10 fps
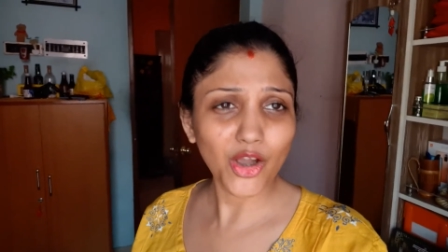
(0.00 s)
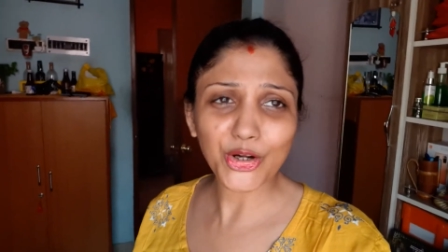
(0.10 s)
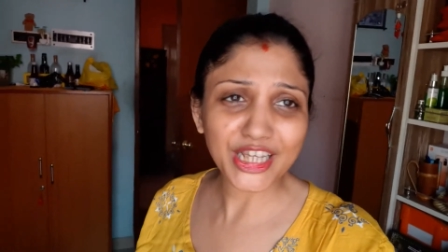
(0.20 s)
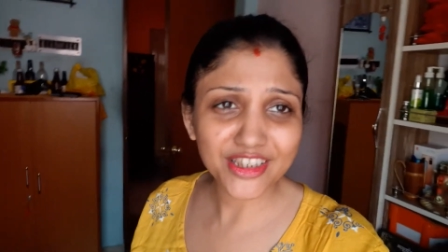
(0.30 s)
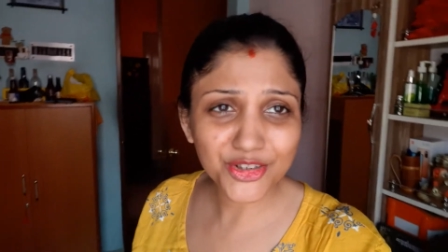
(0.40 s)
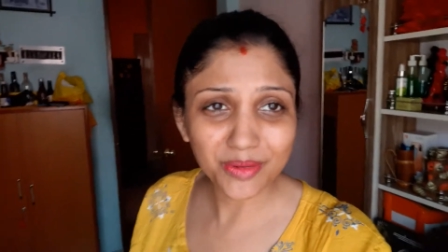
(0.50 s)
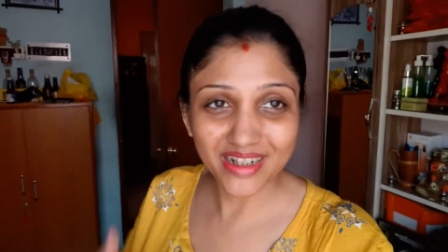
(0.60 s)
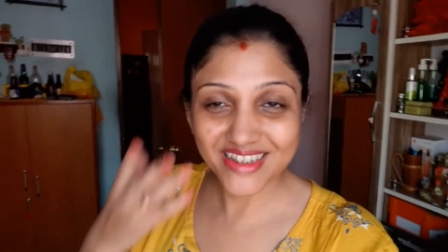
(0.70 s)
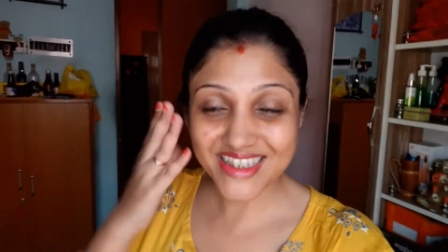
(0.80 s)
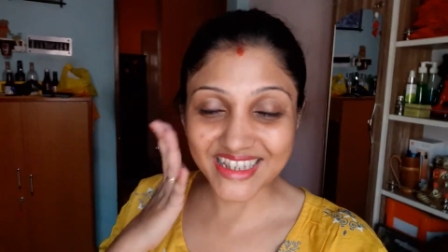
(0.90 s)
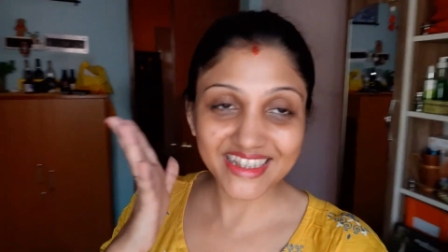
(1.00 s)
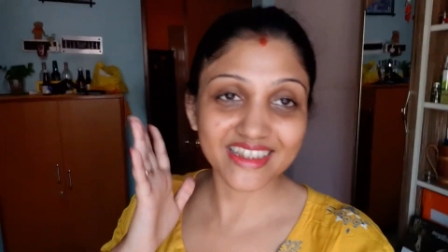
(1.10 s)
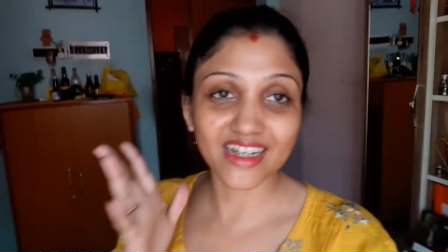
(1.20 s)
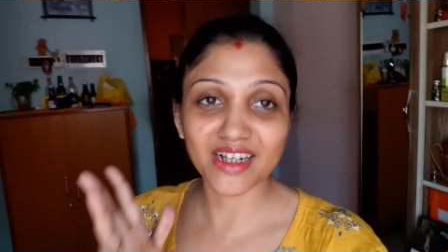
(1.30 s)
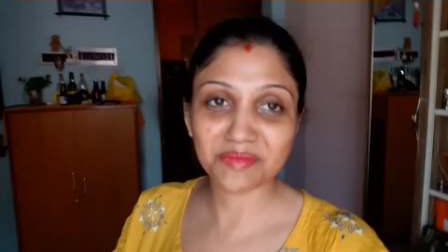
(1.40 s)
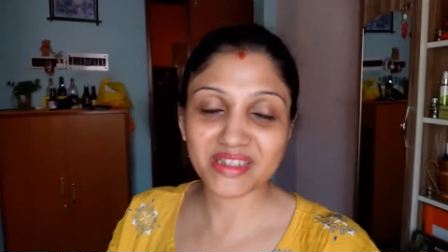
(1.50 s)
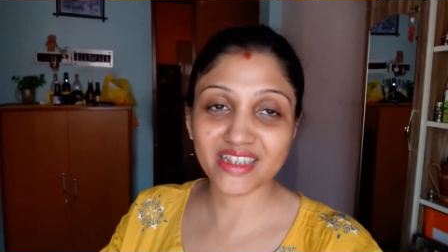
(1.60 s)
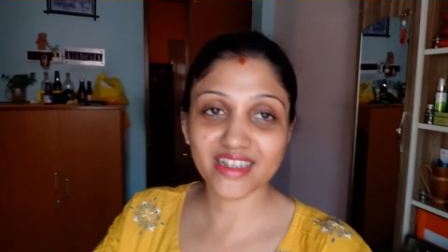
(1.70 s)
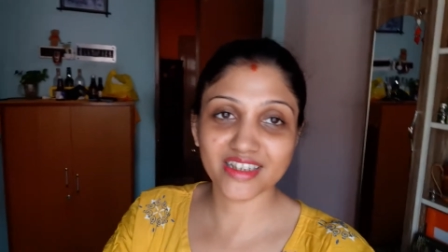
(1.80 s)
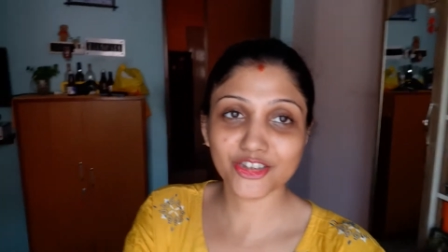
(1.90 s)
অনেক কিছু মানে স্কিন আমি
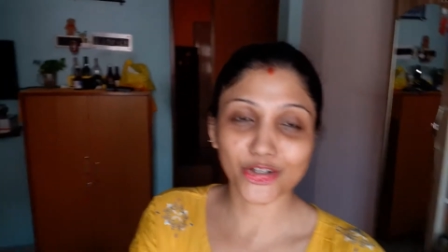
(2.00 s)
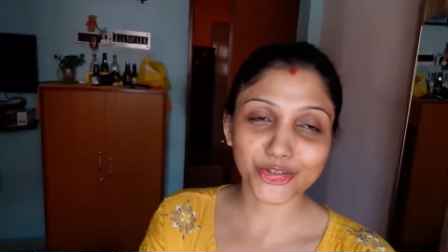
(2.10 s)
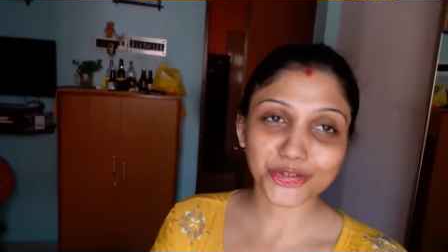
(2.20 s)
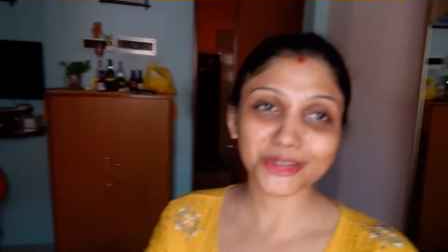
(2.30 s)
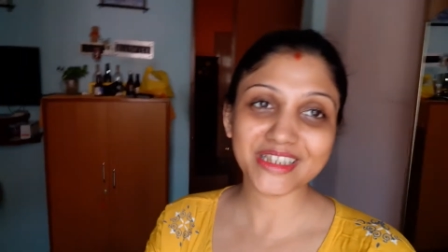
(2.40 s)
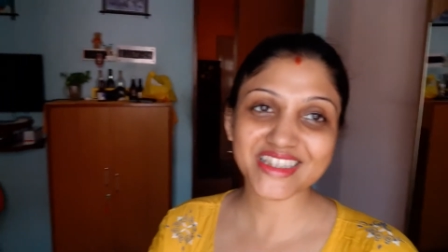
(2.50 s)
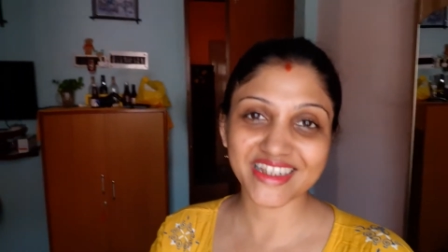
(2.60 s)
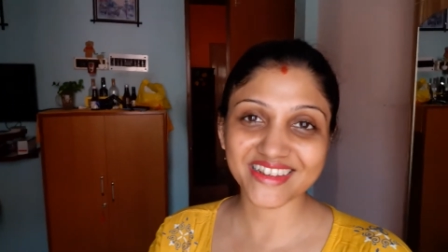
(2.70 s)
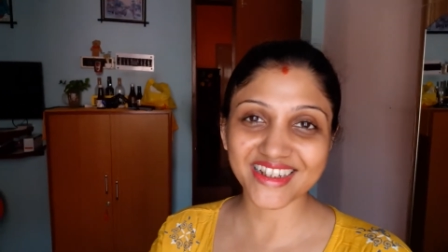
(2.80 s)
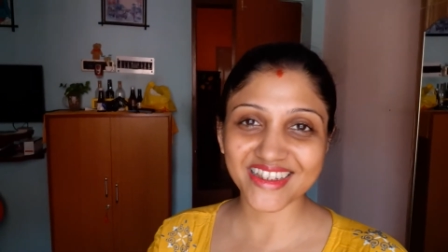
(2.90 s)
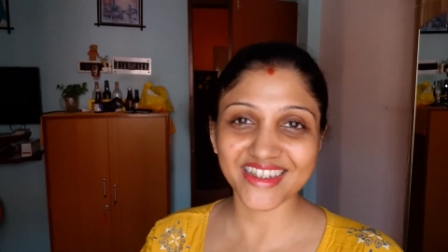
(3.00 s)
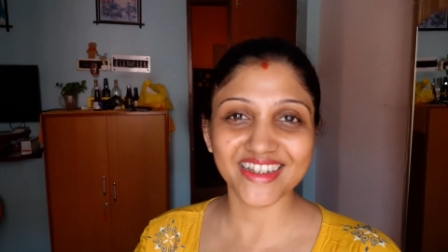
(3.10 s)
চটজলদি স্কিনটাকে